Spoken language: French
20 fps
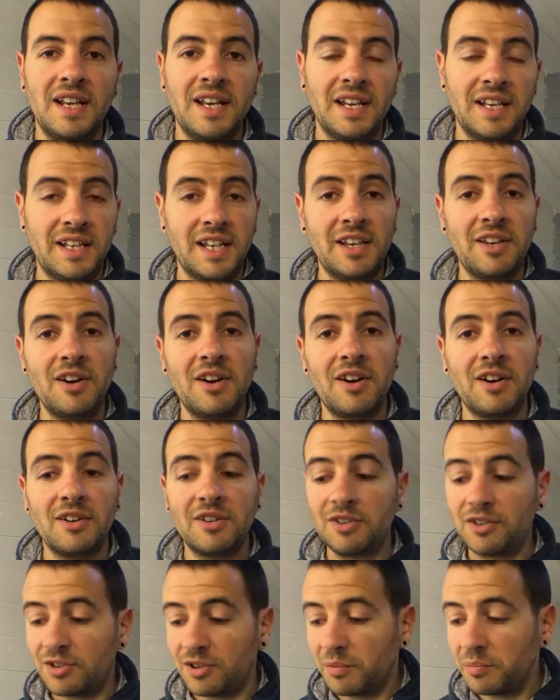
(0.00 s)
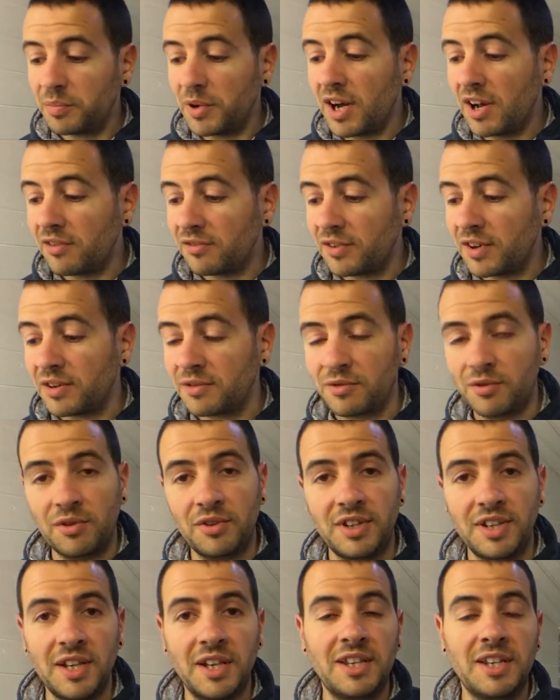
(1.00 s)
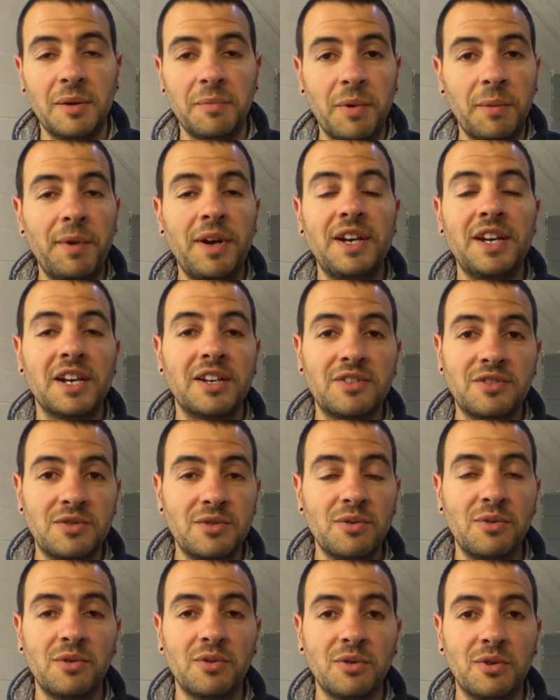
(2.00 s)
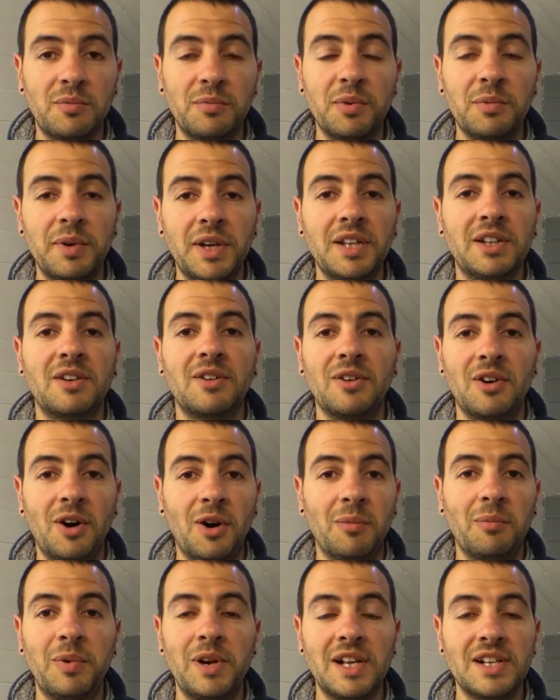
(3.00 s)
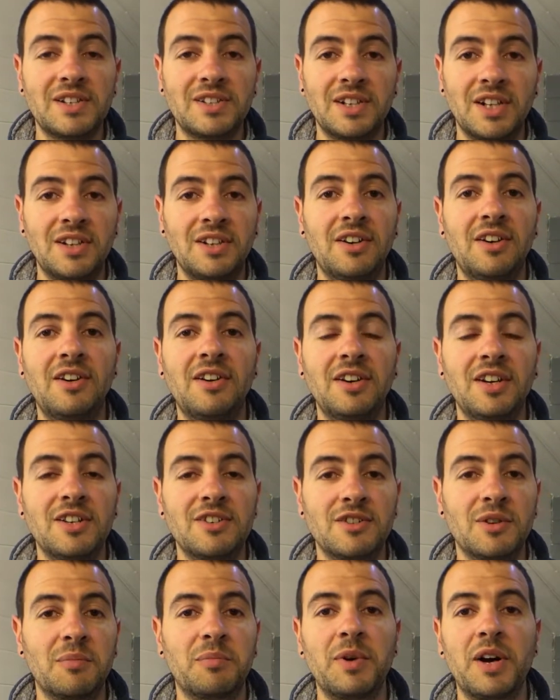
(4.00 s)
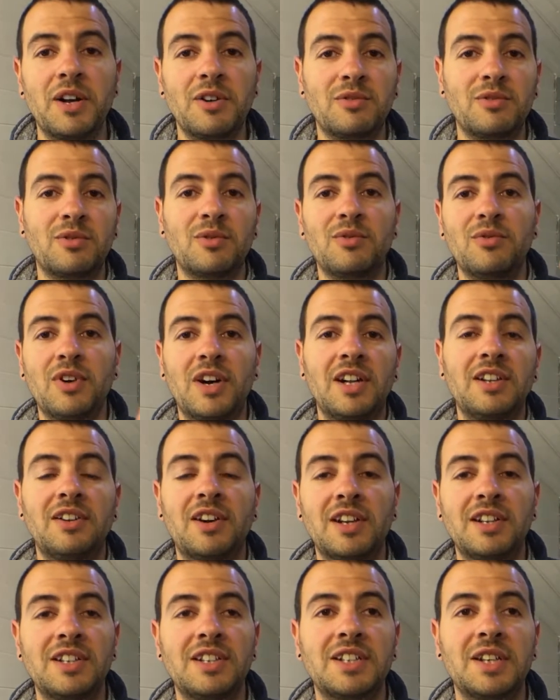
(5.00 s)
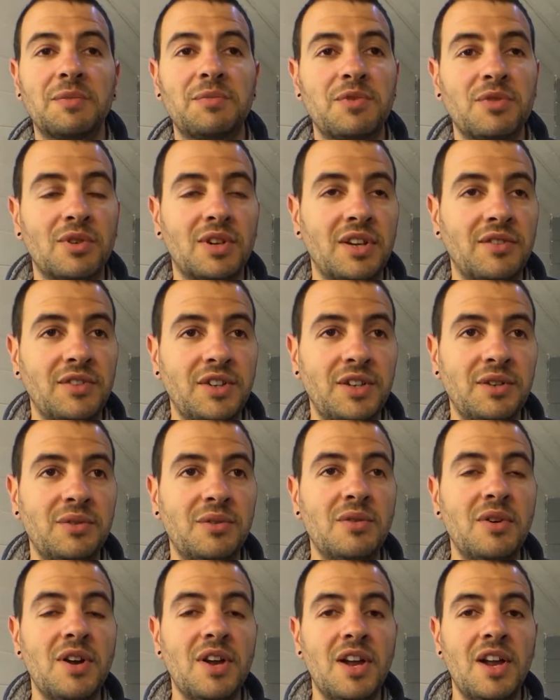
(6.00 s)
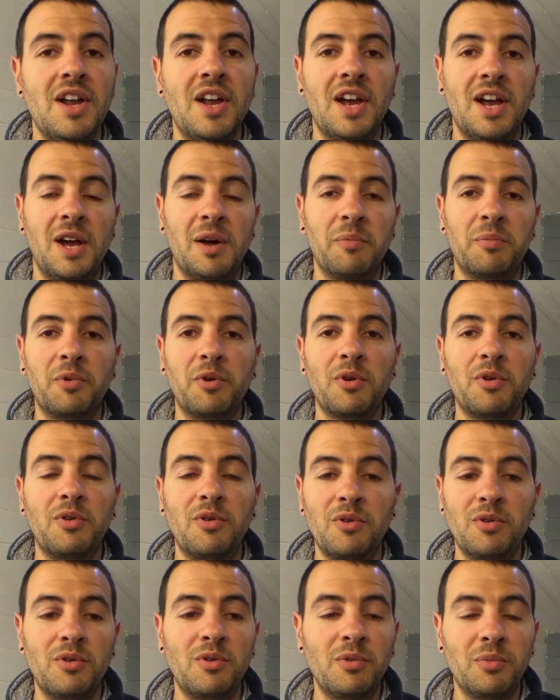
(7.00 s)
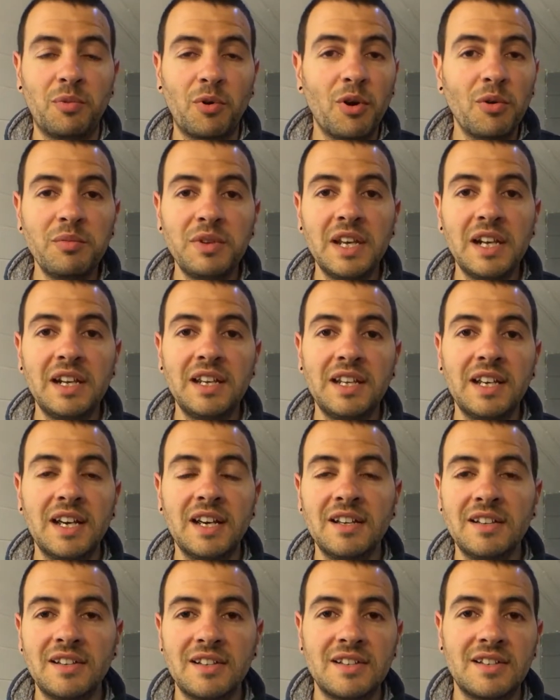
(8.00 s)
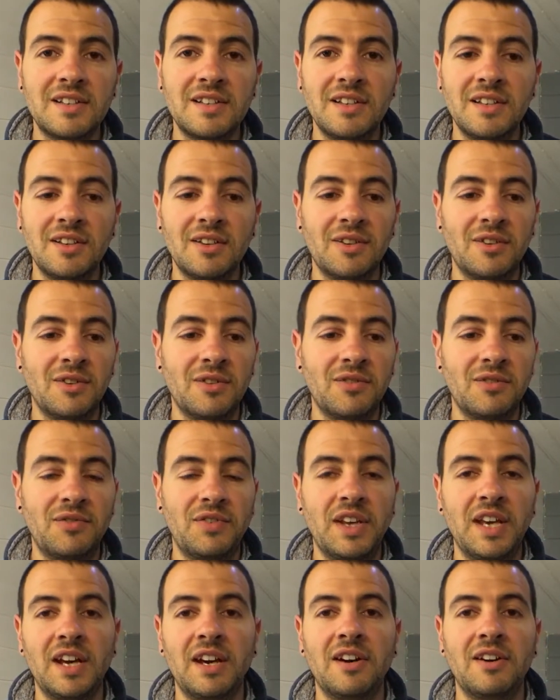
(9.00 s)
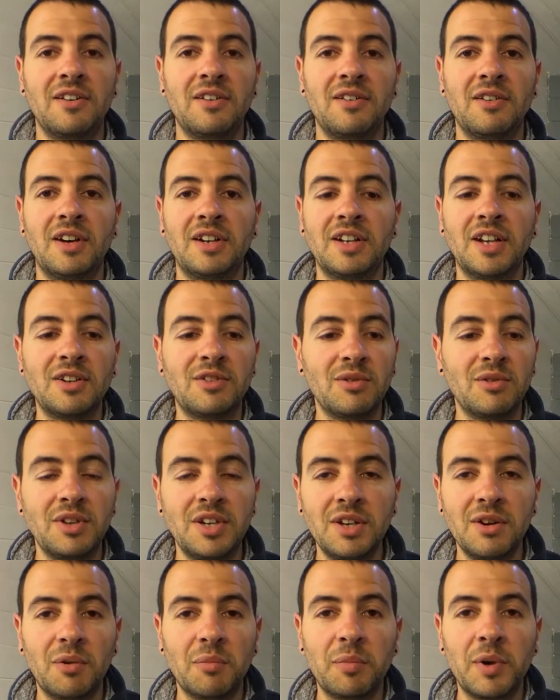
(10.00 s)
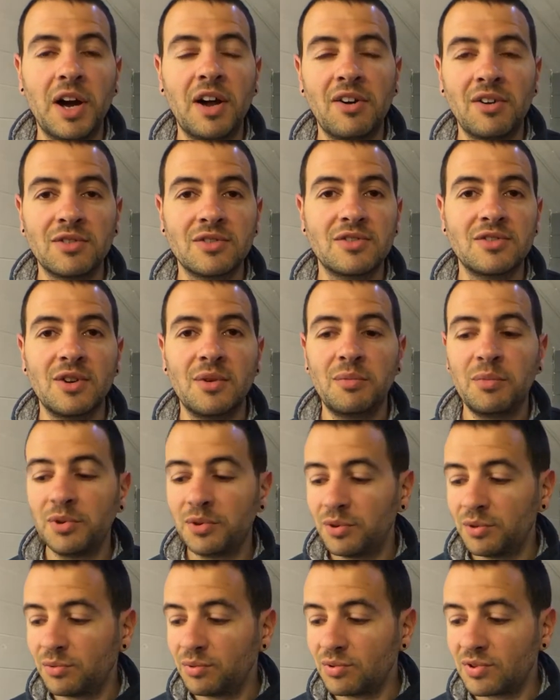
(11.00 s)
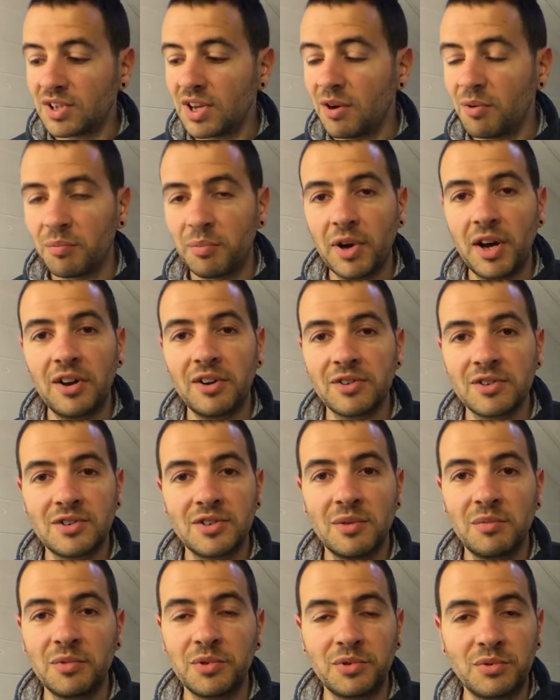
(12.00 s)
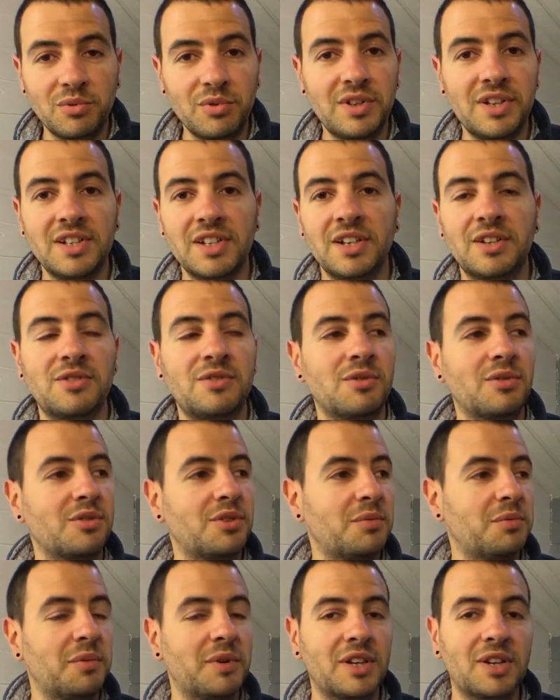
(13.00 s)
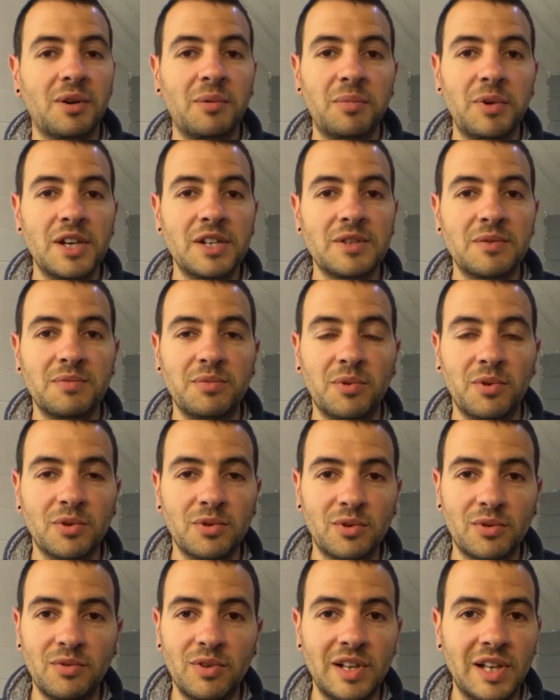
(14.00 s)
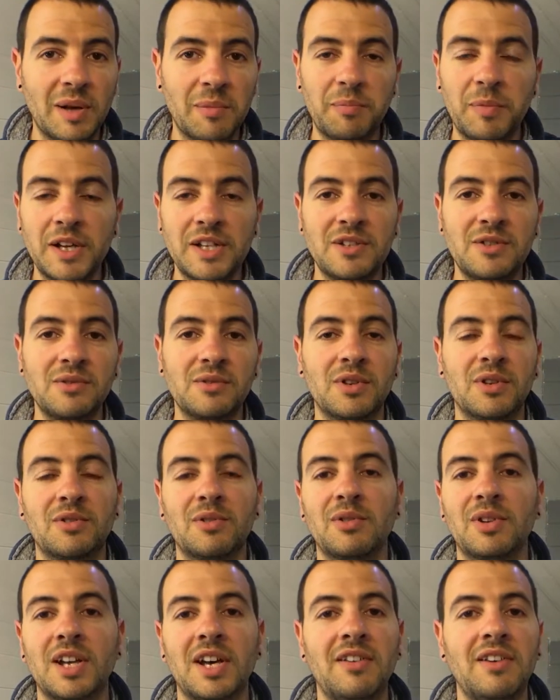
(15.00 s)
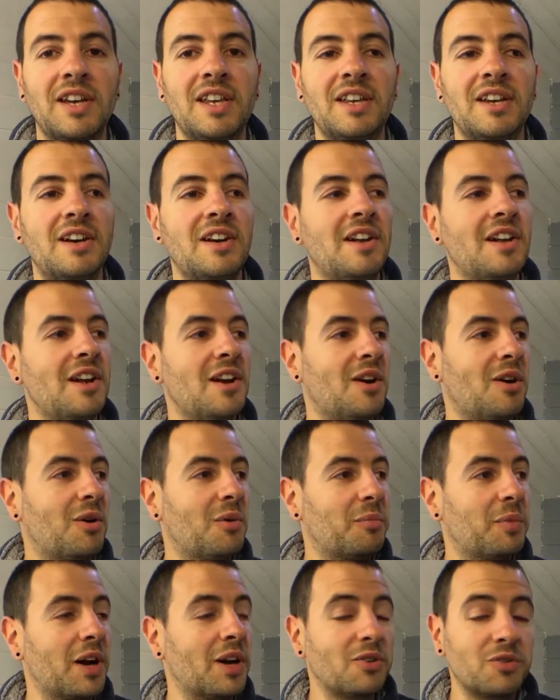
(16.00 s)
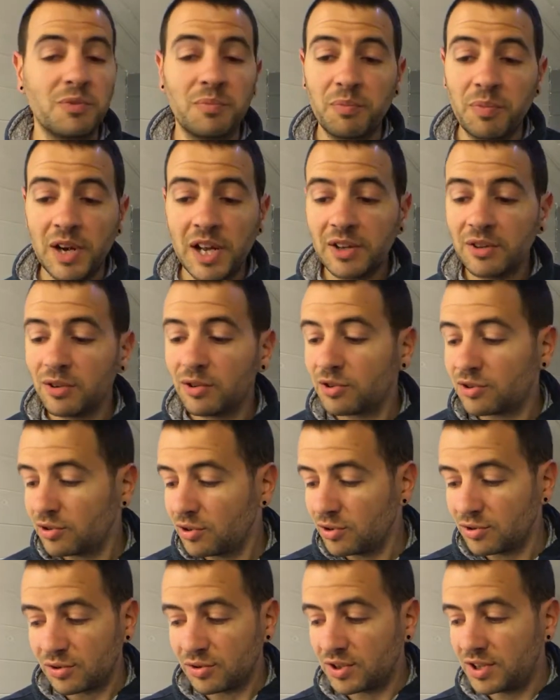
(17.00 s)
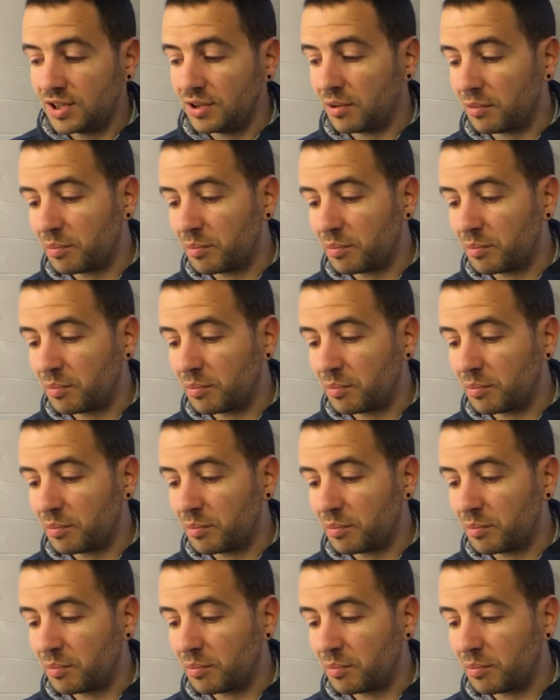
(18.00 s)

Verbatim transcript: Et d'ailleurs, j'en parle, enfin, il y, a pas mal d'actions qu'on peut mettre en place là-dedans, et j'en parle, tu trouveras dans la description de la vidéo le, premier lien, c'est euh, vers euh, un atelier, on parle ensemble de tout ça, on parle ensemble de toutes les actions que tu peux mettre en place pour retrouver de la passion dans ton travail, on parle de plein d'autres choses aussi.